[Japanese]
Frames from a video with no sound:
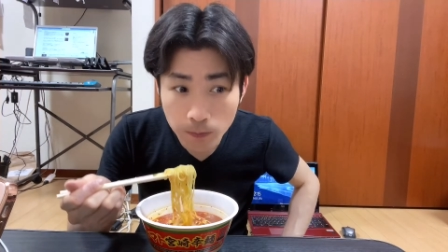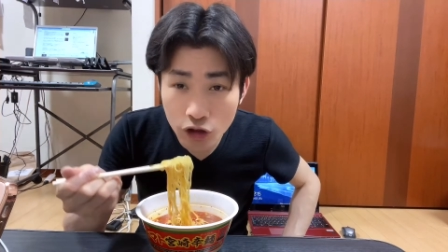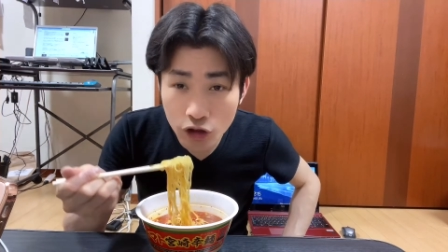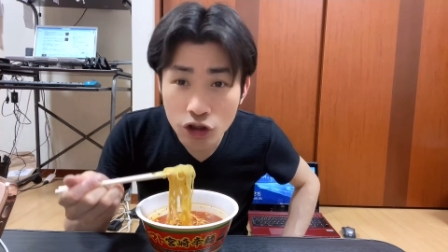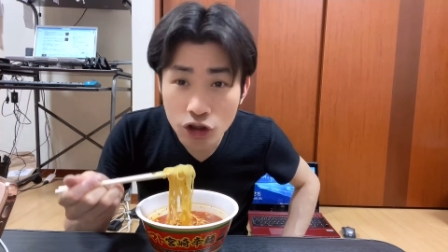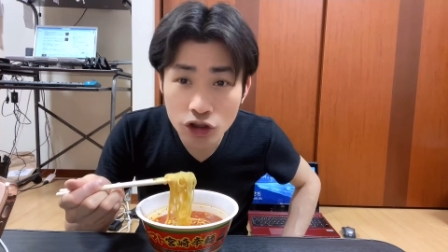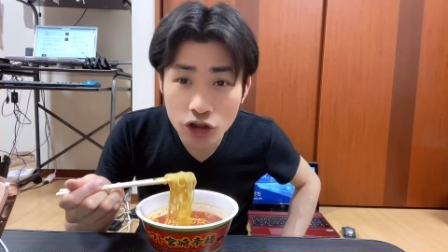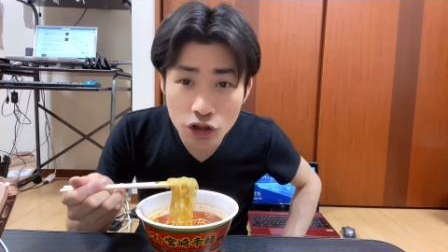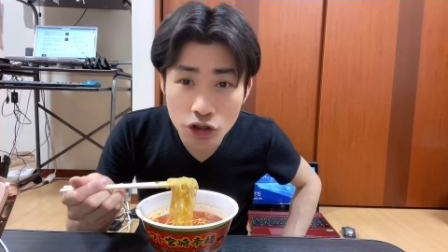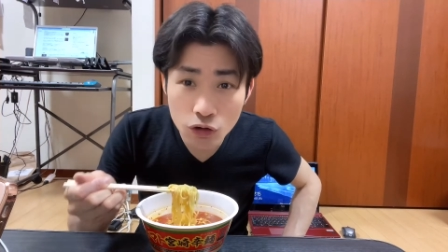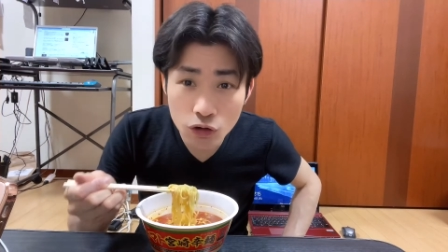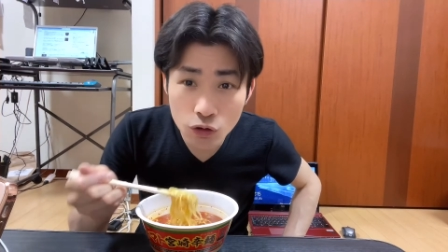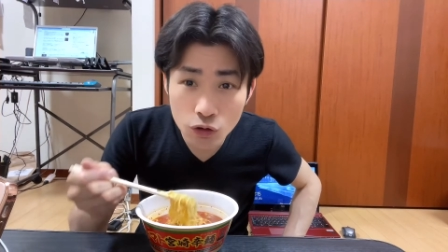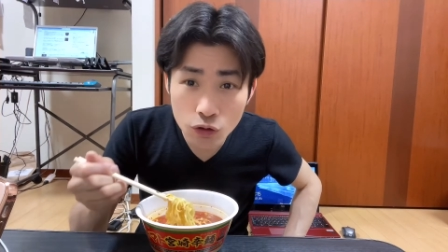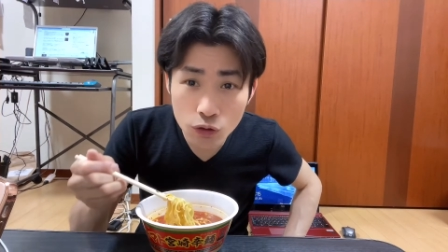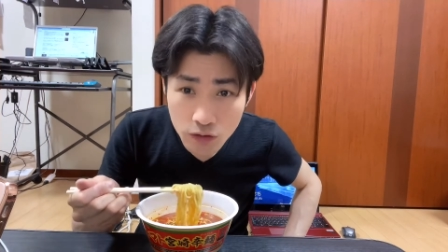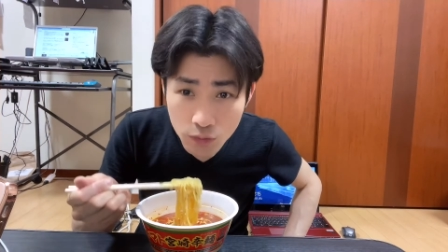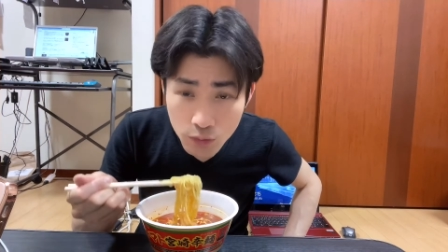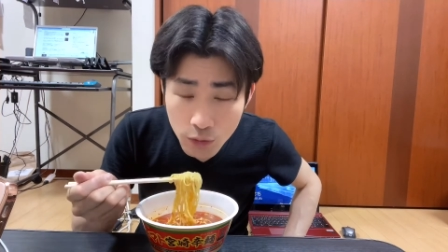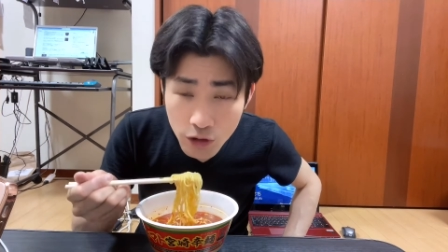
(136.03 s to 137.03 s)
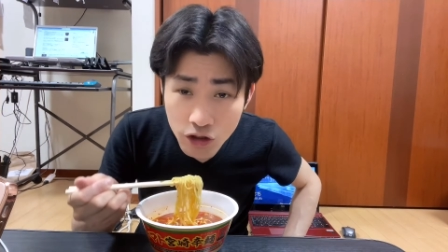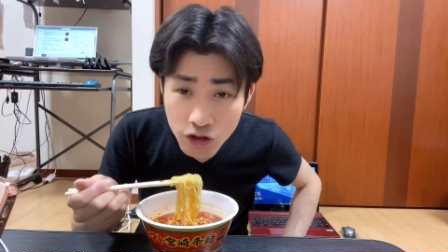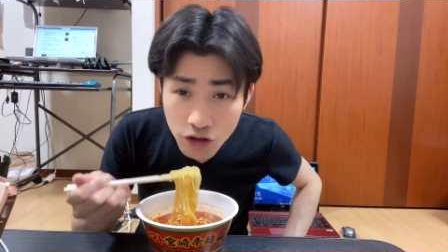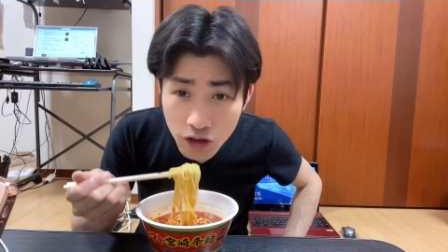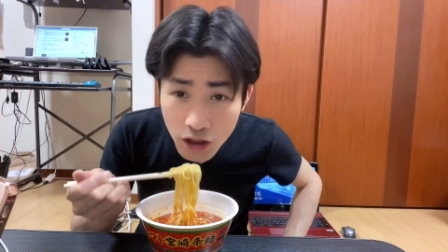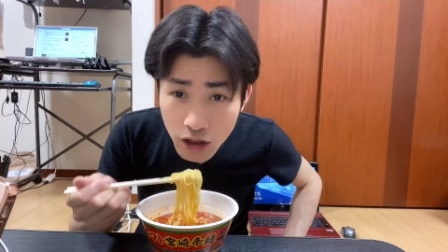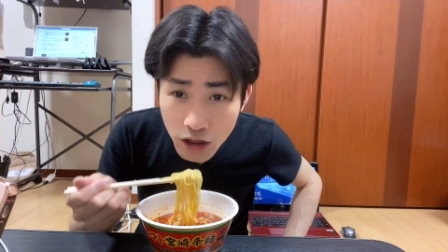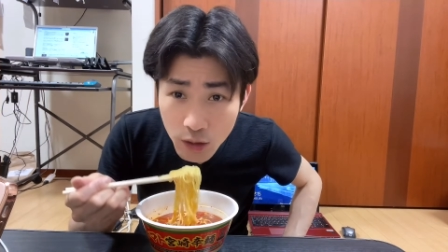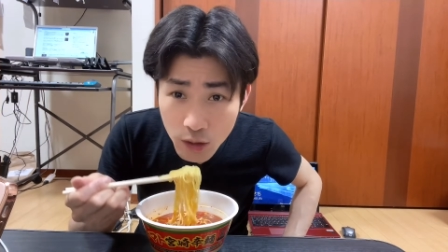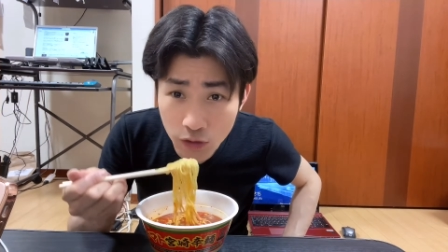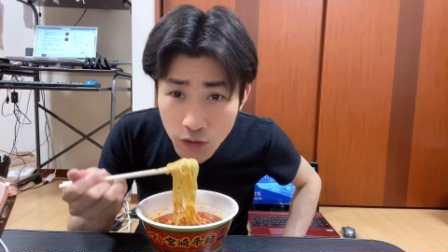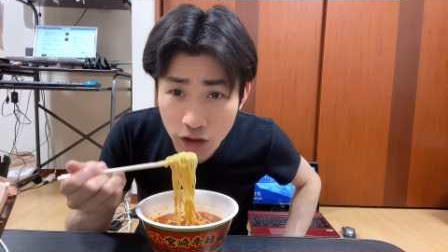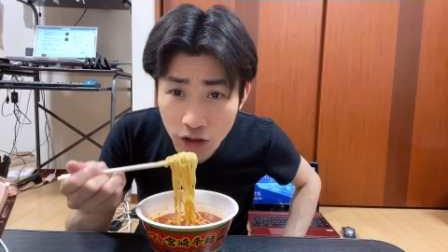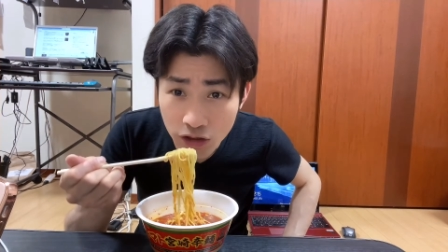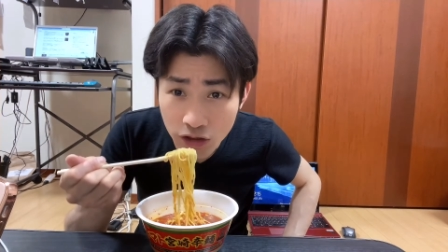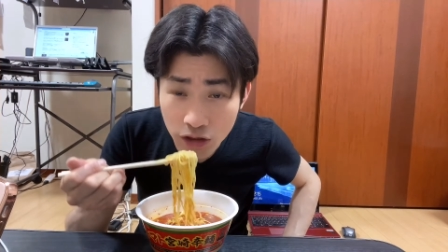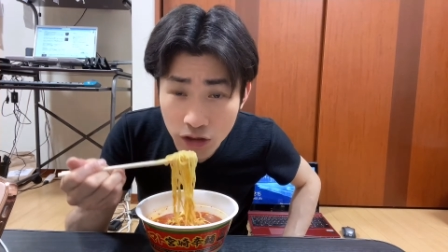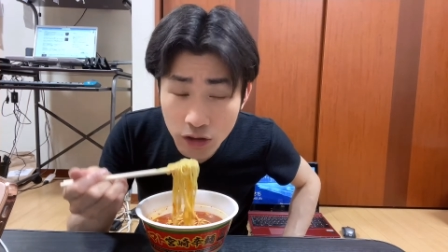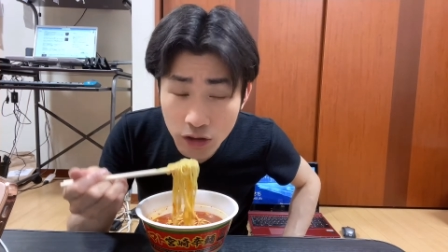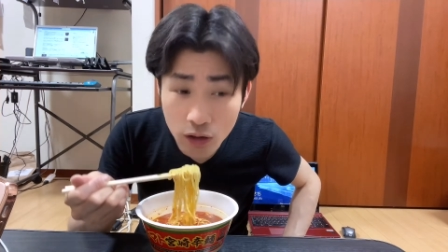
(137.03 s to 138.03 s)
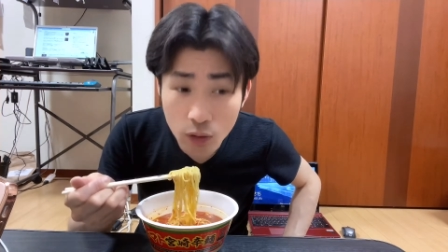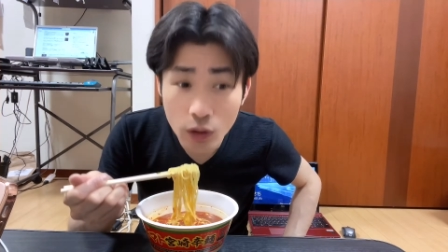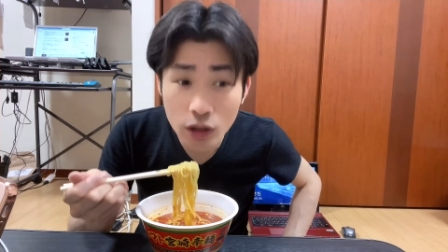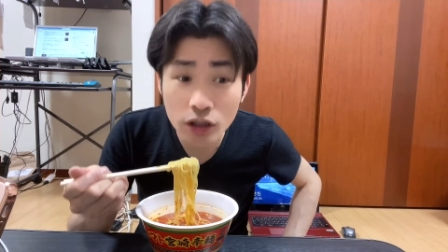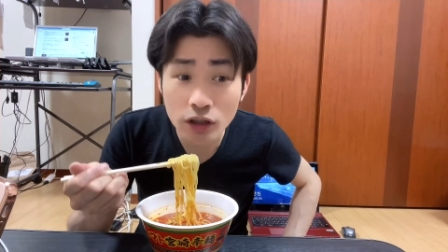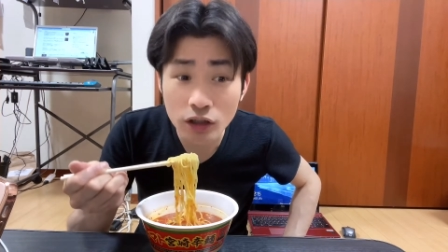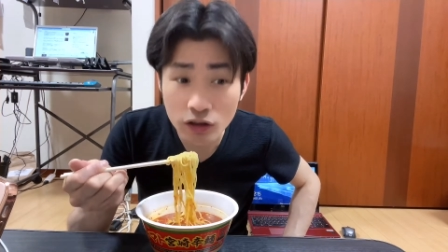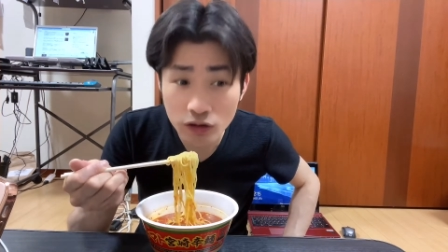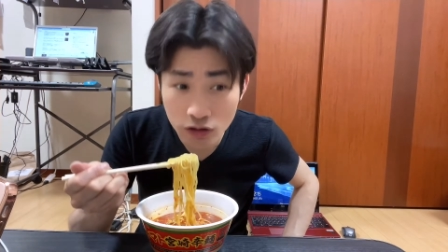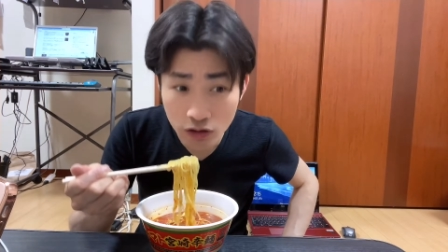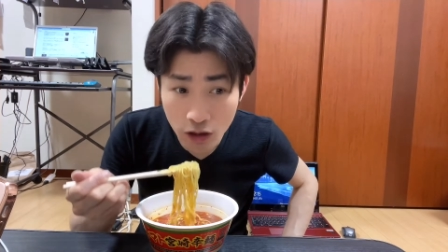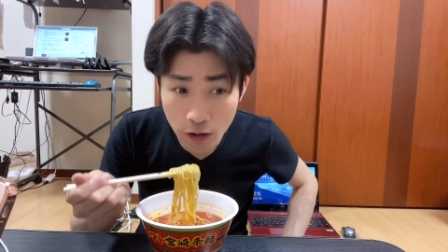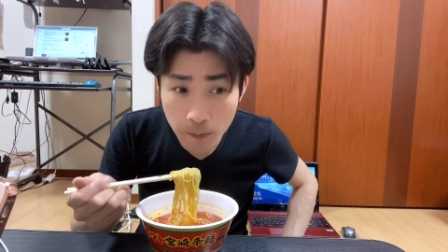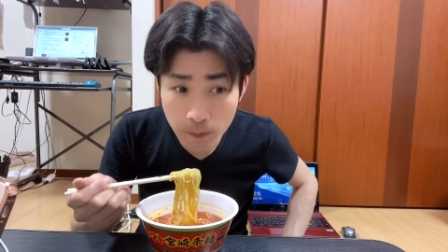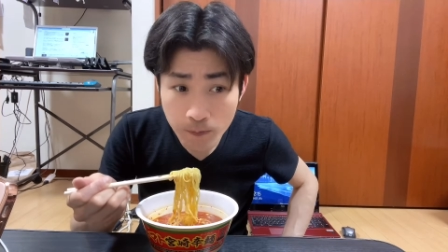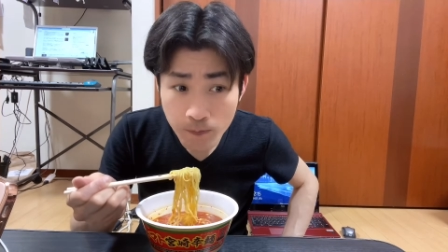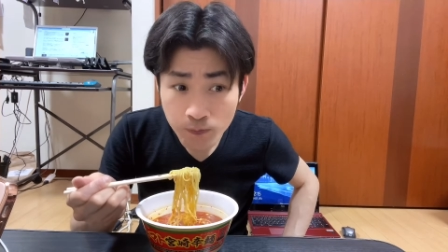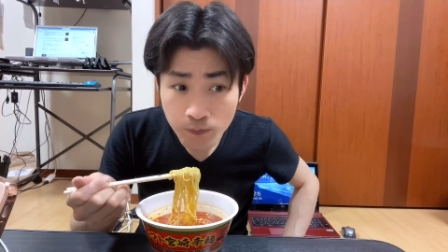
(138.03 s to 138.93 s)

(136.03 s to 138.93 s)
人気の宮崎辛麺屋さんってわけですね。